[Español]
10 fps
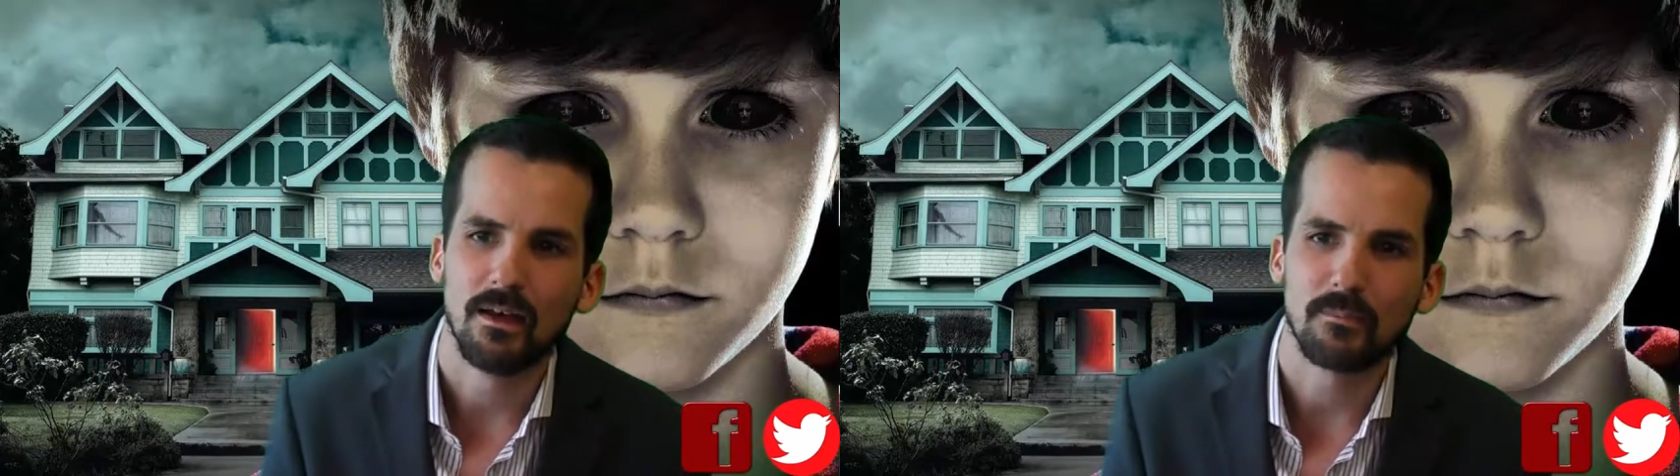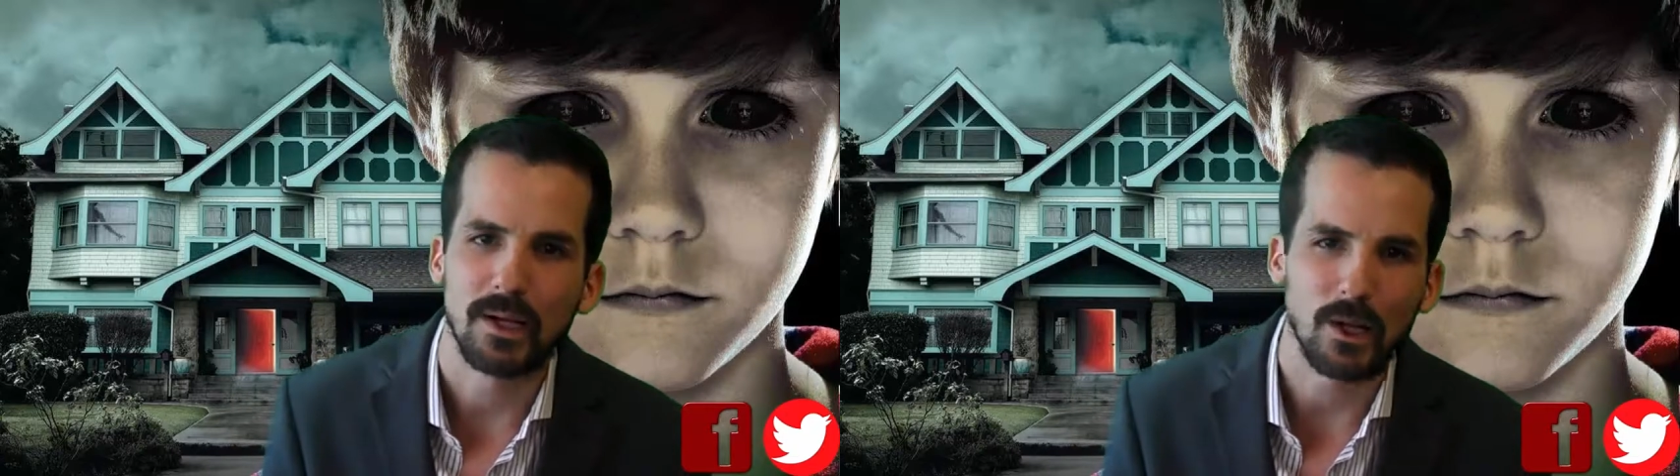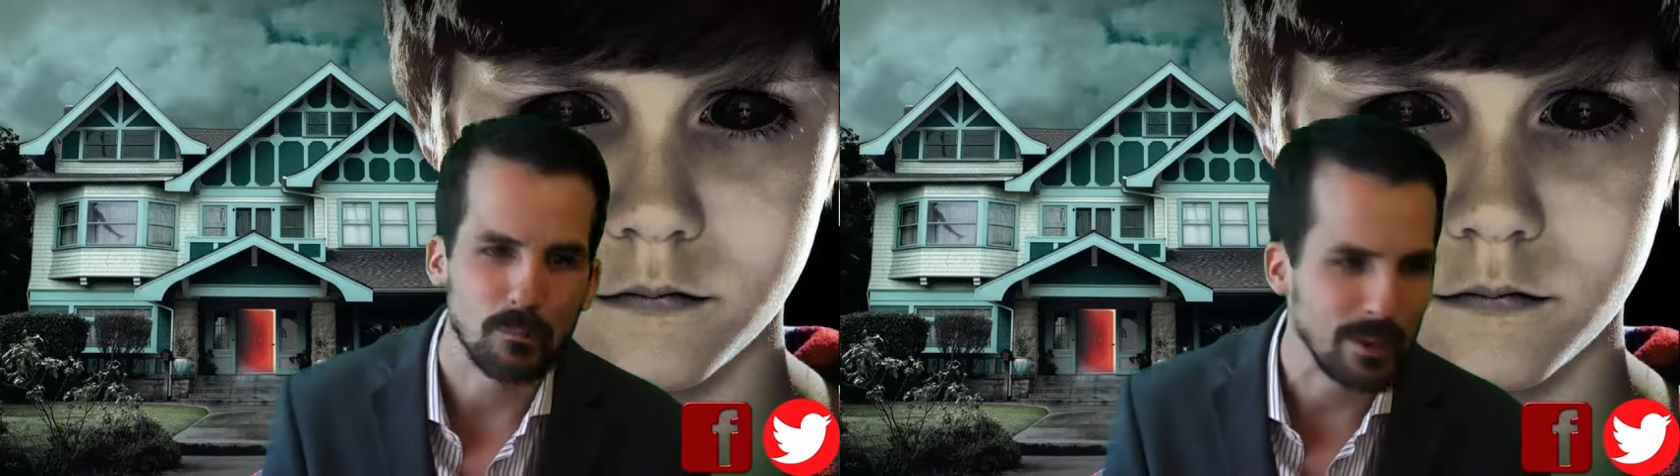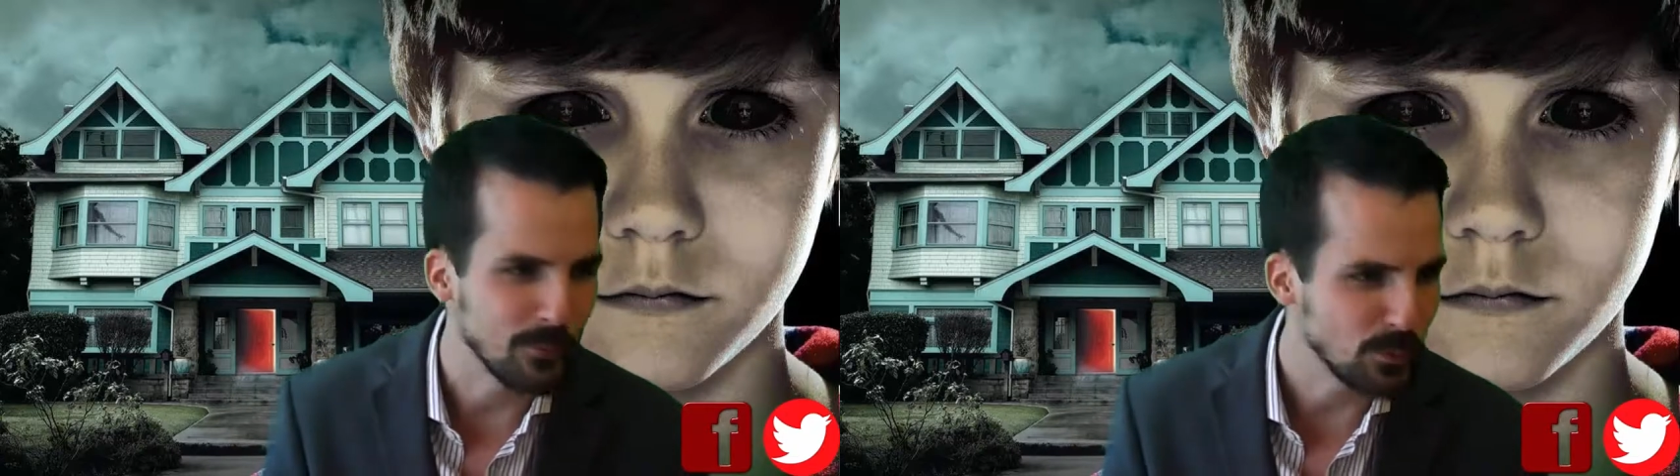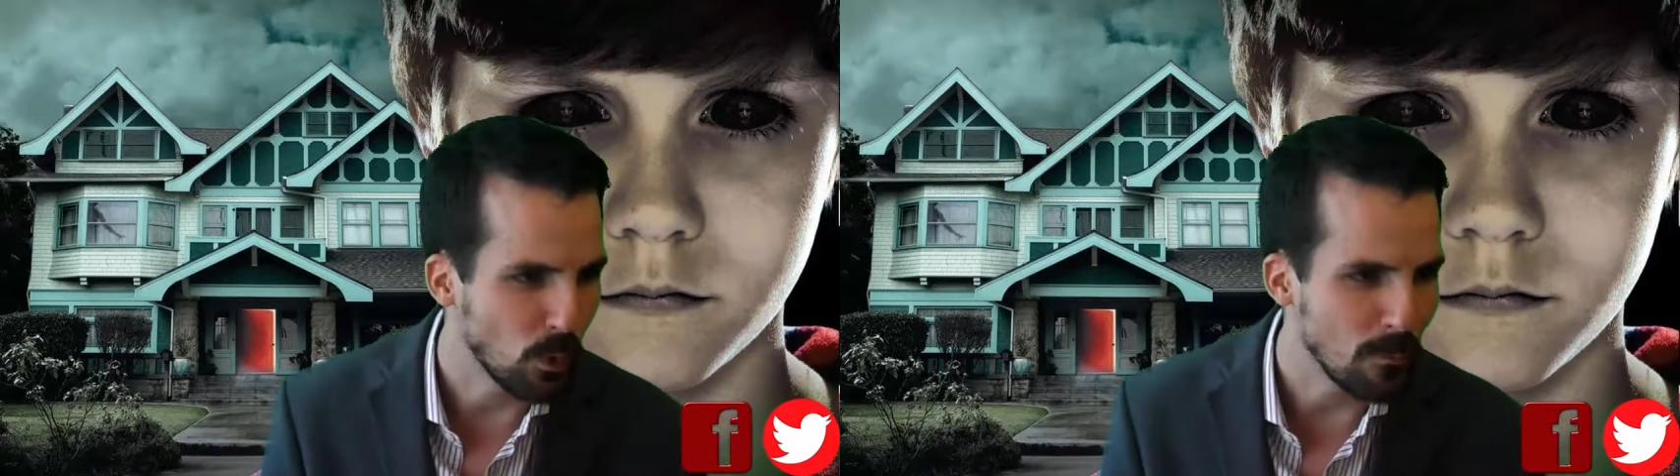Para que
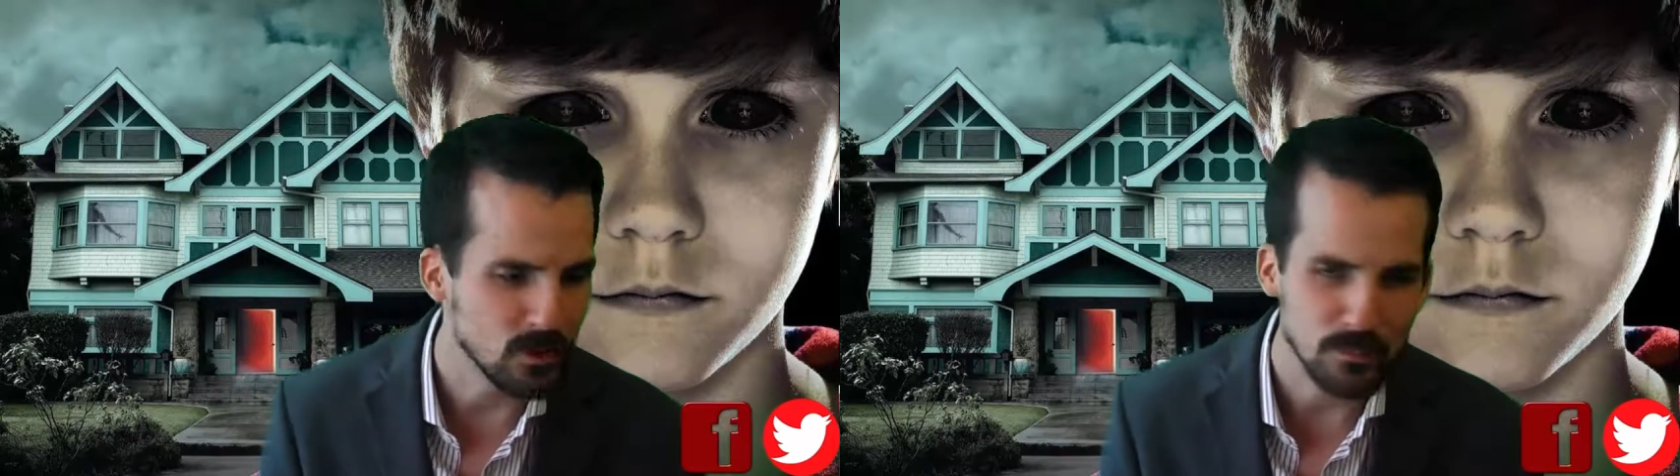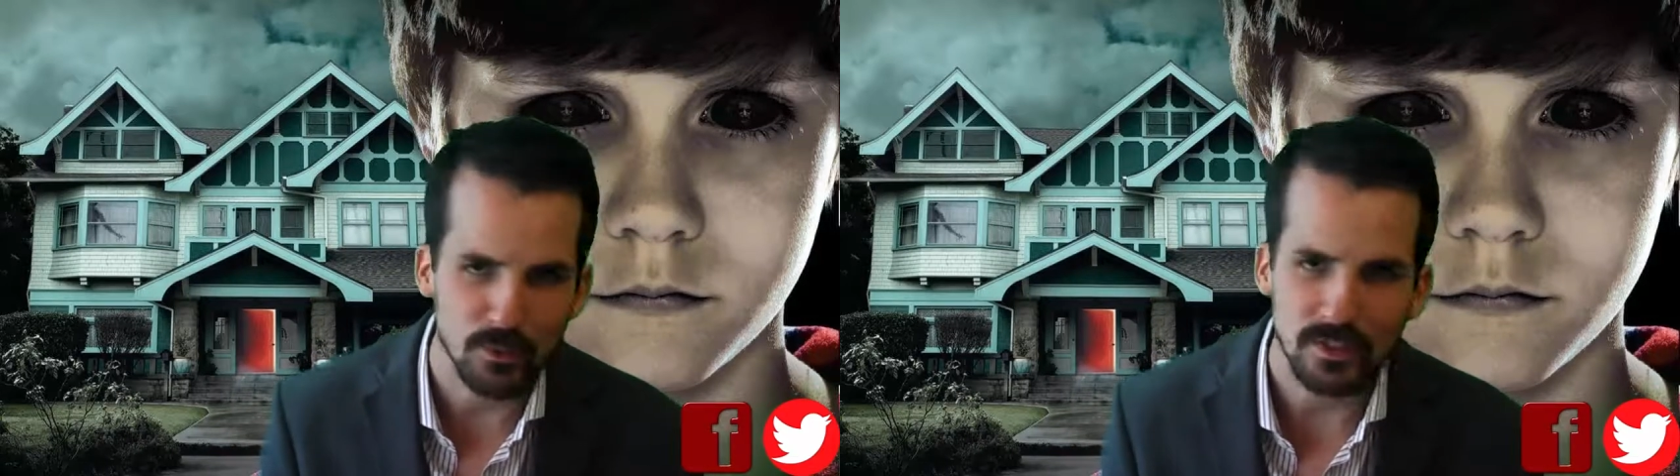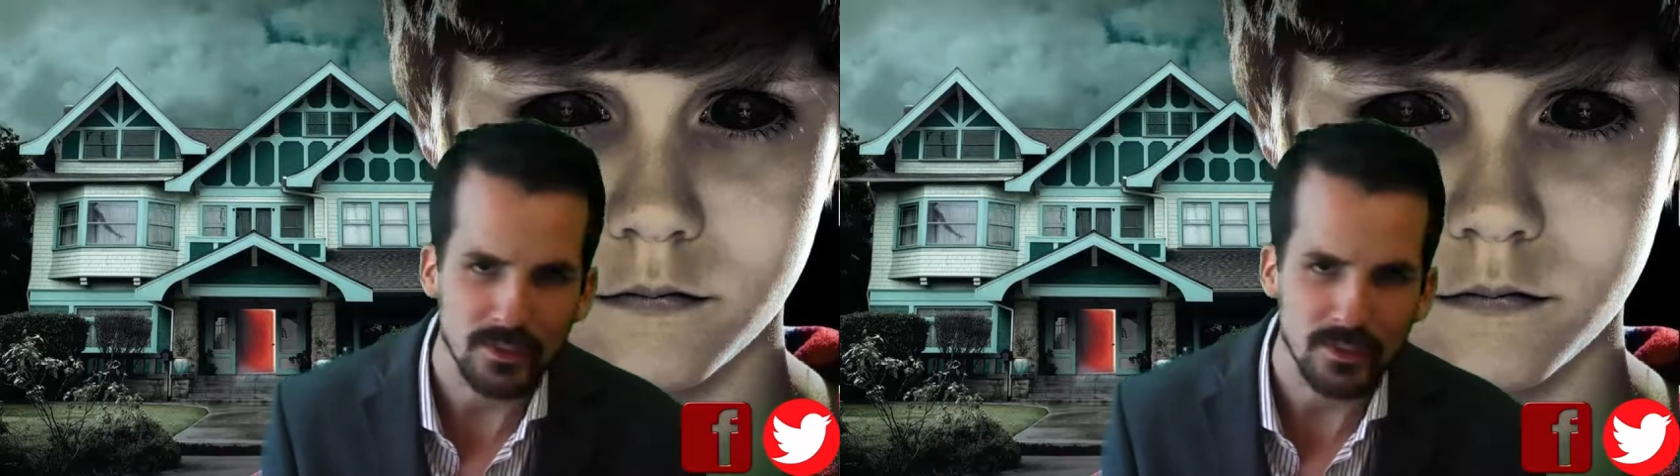comprendamos un poco más cómo,